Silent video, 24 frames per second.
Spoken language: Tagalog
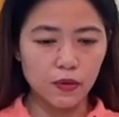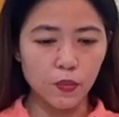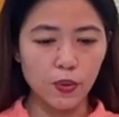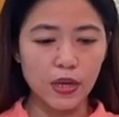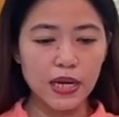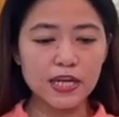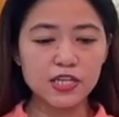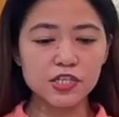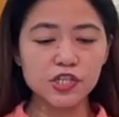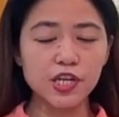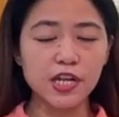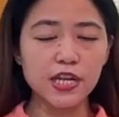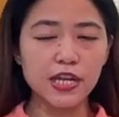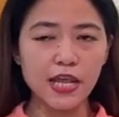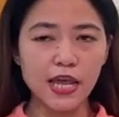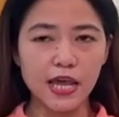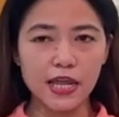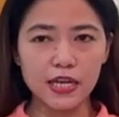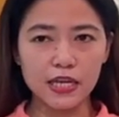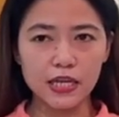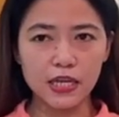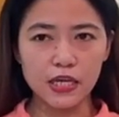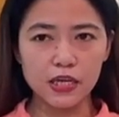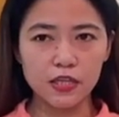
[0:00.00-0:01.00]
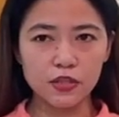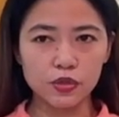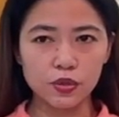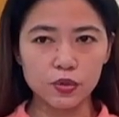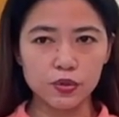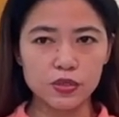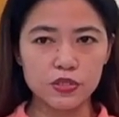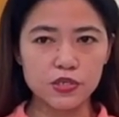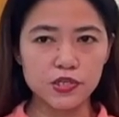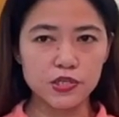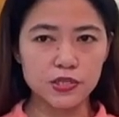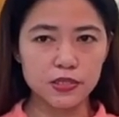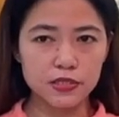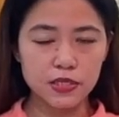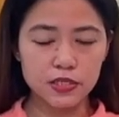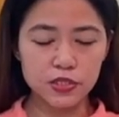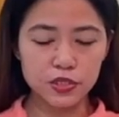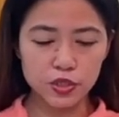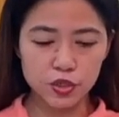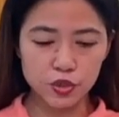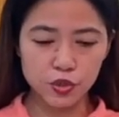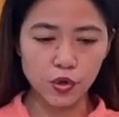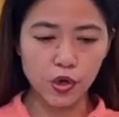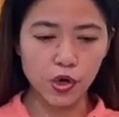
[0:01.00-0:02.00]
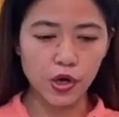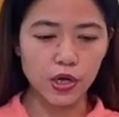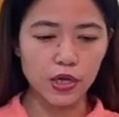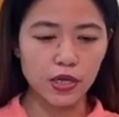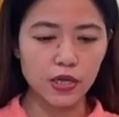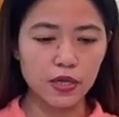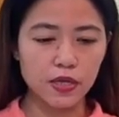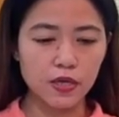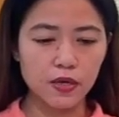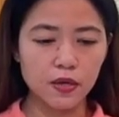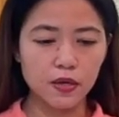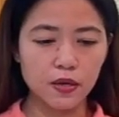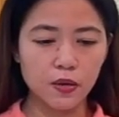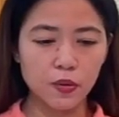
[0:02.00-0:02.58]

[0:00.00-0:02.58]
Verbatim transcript: wala siya ni Anhi to destroy